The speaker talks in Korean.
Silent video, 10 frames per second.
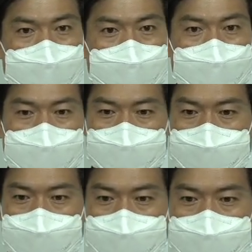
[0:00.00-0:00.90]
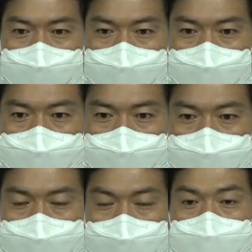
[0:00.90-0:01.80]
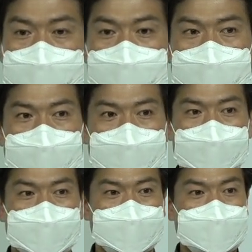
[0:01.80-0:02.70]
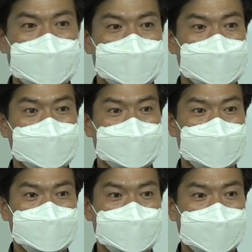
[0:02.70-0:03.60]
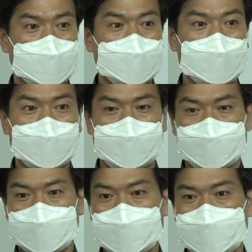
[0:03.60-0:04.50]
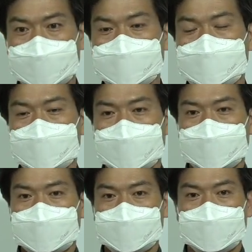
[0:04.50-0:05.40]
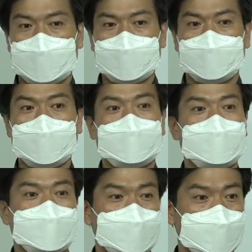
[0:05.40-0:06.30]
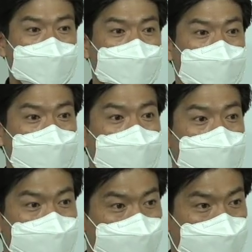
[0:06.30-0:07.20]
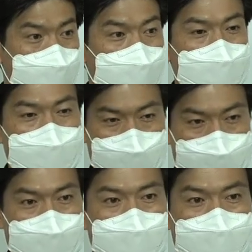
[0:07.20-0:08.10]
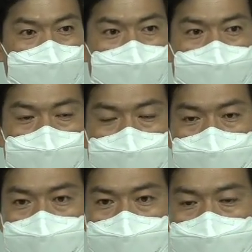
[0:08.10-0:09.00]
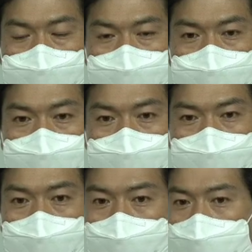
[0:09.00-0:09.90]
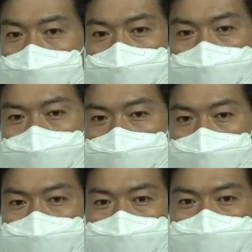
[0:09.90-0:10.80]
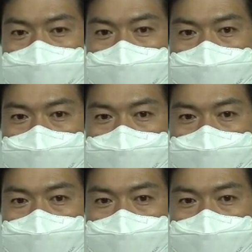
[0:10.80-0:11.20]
만약 열 손가락이면 그러면 40kg를 들 수 있네. 아니요. 열 손가락으로 100kg도 들 수 있을 것입니다. 놀라운 일이 일어나는 것입니다.